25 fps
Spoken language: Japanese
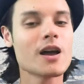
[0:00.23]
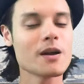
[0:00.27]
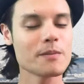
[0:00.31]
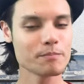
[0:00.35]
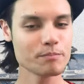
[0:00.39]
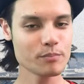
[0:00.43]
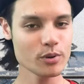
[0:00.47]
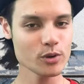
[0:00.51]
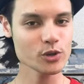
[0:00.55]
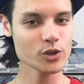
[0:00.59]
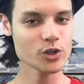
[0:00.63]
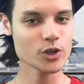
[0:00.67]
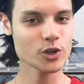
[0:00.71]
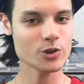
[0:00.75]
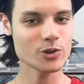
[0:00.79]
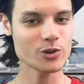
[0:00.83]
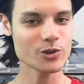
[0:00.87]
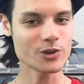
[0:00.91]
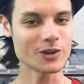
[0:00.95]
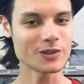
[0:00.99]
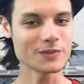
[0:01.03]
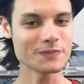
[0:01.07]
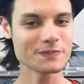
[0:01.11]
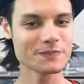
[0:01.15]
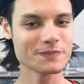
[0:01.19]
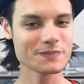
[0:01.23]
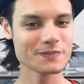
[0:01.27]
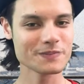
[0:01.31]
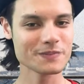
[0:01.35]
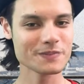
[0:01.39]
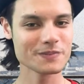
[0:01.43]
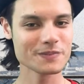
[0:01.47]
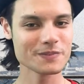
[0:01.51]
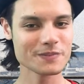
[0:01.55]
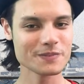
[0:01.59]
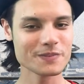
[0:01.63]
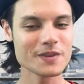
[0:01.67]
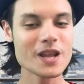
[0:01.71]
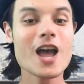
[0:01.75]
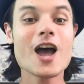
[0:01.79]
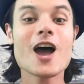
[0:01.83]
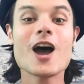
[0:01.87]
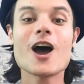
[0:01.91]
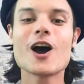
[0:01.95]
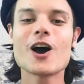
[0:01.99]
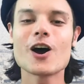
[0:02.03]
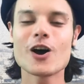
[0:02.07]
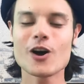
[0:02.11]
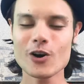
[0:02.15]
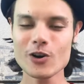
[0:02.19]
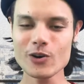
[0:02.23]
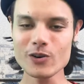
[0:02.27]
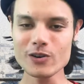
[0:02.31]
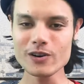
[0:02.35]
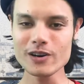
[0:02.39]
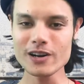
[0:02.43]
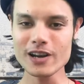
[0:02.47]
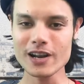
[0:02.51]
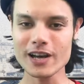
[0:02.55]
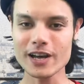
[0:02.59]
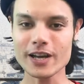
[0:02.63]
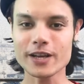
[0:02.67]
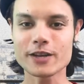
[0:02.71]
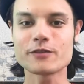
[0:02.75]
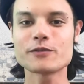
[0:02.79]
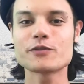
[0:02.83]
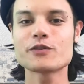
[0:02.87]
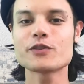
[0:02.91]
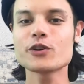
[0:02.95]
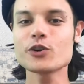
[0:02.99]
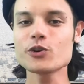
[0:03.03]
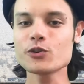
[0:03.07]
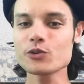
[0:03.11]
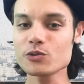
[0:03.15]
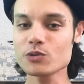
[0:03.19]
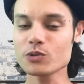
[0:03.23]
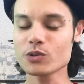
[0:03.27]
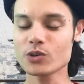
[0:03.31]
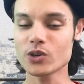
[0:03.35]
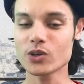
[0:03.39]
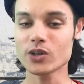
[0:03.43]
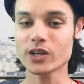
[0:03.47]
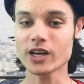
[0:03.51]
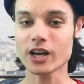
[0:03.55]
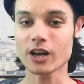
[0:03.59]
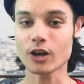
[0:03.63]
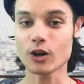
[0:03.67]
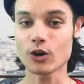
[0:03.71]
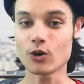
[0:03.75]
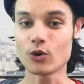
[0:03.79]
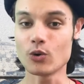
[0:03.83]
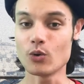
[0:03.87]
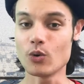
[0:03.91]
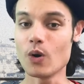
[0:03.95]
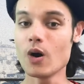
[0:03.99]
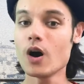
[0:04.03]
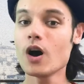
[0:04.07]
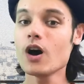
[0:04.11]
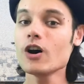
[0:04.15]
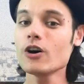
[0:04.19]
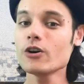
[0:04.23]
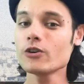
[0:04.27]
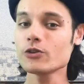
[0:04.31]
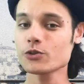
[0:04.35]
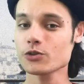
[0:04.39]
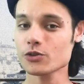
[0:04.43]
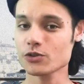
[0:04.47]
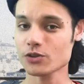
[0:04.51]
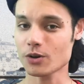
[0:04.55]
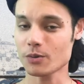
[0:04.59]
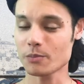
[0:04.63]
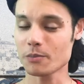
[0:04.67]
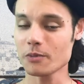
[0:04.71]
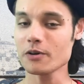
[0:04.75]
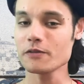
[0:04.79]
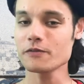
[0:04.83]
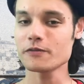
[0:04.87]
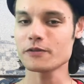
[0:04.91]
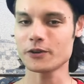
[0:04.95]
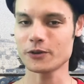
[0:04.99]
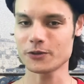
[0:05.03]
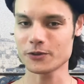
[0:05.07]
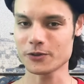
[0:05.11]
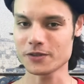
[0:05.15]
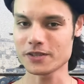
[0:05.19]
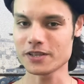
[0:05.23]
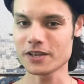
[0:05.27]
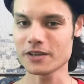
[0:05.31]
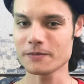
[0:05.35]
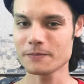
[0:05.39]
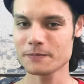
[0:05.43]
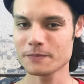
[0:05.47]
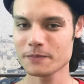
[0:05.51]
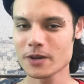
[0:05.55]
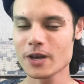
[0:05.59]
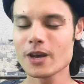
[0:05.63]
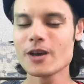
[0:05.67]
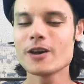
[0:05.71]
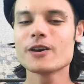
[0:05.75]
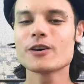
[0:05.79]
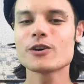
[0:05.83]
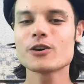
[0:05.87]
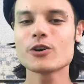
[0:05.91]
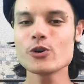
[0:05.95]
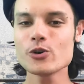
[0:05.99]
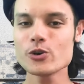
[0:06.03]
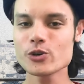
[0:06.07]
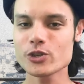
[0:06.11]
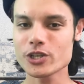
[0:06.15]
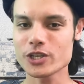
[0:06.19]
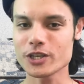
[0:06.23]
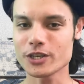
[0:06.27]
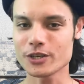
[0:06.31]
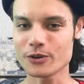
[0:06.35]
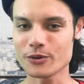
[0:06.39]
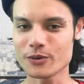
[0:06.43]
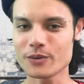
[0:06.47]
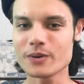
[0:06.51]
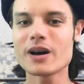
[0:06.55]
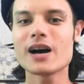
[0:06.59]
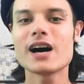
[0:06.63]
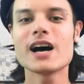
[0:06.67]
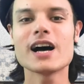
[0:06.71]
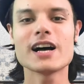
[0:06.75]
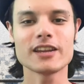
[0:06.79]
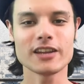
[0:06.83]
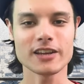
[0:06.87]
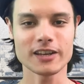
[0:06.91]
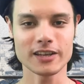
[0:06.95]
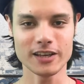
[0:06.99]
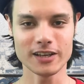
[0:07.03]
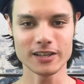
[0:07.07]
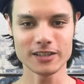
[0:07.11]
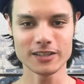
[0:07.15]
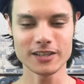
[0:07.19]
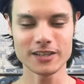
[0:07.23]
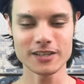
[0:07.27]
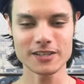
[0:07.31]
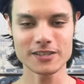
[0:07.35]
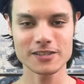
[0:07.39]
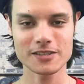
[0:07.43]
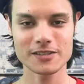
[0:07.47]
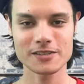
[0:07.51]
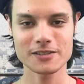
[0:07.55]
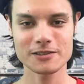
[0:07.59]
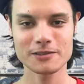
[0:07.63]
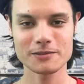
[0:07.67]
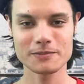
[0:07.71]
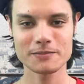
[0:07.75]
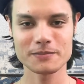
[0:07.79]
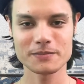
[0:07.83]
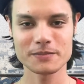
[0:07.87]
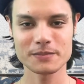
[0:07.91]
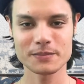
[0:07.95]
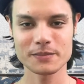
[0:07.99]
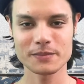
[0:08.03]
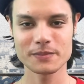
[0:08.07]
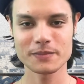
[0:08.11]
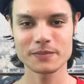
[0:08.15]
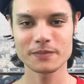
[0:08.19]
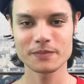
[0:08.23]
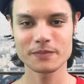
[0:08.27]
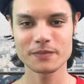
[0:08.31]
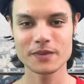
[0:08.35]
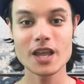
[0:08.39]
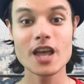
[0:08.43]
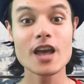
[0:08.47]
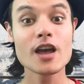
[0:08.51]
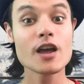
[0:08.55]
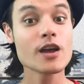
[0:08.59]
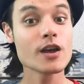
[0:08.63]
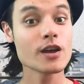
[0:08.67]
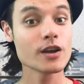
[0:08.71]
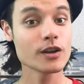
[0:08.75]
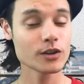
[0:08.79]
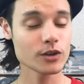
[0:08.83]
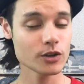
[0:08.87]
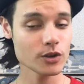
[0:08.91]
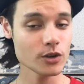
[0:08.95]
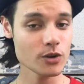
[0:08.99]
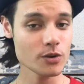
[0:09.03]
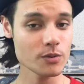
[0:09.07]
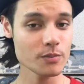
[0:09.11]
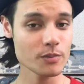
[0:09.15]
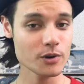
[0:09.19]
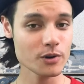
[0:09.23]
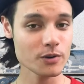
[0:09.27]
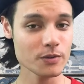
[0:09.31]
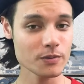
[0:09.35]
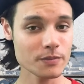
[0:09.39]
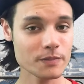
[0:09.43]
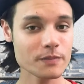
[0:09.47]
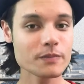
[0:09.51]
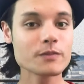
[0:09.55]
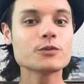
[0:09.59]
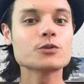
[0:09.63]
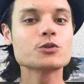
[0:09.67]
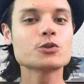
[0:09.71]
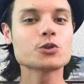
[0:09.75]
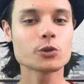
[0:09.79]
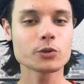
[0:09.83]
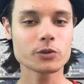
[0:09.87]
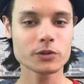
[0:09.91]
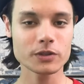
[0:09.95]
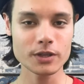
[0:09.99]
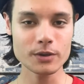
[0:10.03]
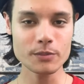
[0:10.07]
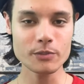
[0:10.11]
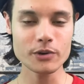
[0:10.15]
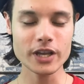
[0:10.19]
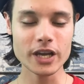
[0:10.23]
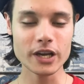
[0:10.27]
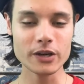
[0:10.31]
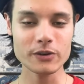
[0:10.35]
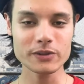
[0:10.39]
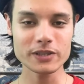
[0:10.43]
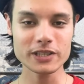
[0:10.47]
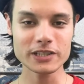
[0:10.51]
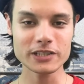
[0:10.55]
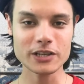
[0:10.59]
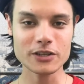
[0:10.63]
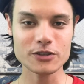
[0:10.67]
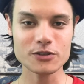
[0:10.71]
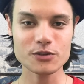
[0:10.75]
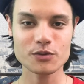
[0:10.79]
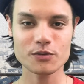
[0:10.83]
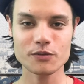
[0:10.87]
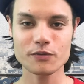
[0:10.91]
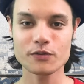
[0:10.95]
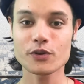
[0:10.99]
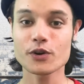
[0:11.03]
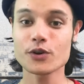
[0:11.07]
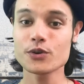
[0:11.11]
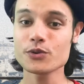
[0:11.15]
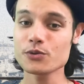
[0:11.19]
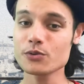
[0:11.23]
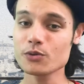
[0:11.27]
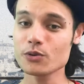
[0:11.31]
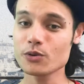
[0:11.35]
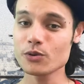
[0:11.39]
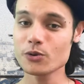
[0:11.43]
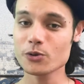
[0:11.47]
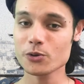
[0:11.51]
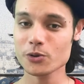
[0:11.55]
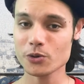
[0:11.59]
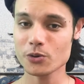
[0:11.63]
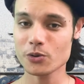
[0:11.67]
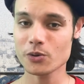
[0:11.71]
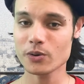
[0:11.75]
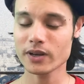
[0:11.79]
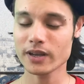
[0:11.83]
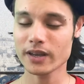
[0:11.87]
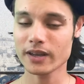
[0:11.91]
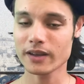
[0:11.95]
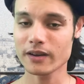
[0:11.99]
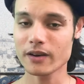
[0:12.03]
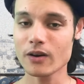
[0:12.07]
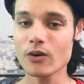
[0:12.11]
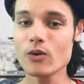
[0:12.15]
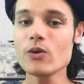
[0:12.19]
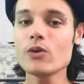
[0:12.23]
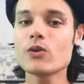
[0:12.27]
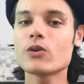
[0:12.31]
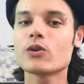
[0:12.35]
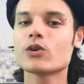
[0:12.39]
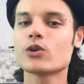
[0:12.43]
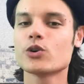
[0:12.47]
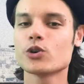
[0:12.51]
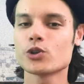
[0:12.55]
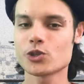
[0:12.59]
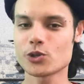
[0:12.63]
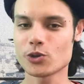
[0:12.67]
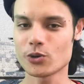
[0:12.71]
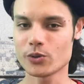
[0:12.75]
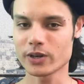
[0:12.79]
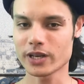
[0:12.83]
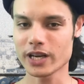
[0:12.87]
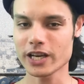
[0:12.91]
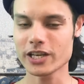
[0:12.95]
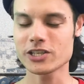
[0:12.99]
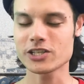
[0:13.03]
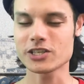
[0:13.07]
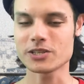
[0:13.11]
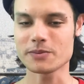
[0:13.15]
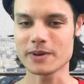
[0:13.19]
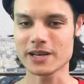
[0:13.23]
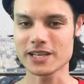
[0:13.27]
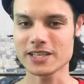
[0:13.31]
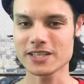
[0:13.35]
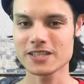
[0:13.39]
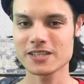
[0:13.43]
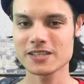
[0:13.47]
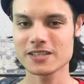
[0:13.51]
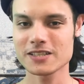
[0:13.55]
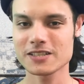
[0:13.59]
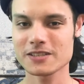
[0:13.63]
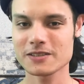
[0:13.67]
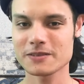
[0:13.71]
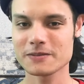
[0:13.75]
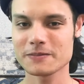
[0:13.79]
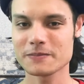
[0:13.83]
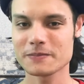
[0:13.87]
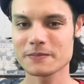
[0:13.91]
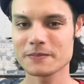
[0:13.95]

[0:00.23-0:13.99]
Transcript: Bonjour オンラインフランス語学校、Gakko Ensemble en français 講師のアドリアンです今日もとっても役に立つフランス語の表現をご紹介します